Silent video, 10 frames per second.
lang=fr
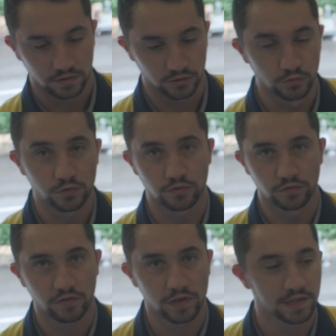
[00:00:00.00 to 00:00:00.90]
Donc une
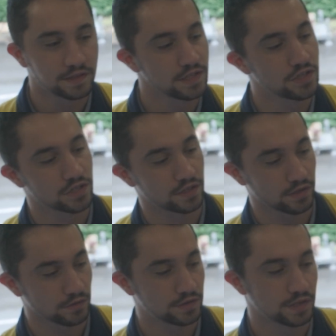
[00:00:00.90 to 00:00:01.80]
fois que la tige
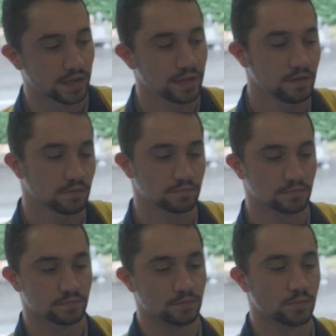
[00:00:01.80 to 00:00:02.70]
est retirée,
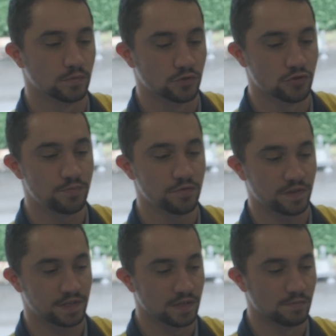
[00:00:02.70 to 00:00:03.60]
je peux
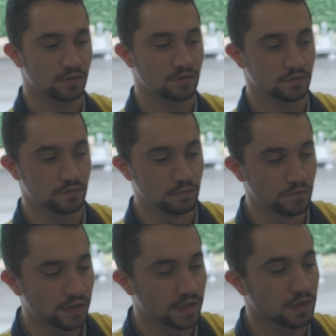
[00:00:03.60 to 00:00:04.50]
facilement
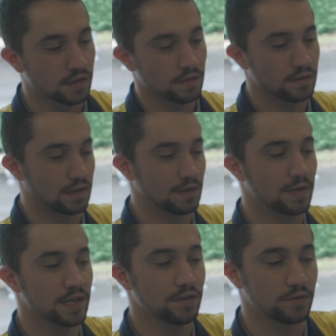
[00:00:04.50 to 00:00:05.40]
ouvrir la
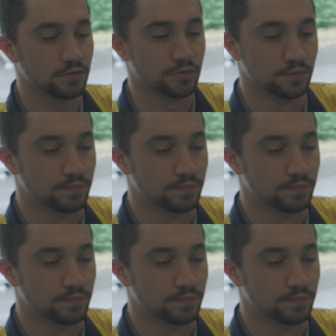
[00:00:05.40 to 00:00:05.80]
maille en deux.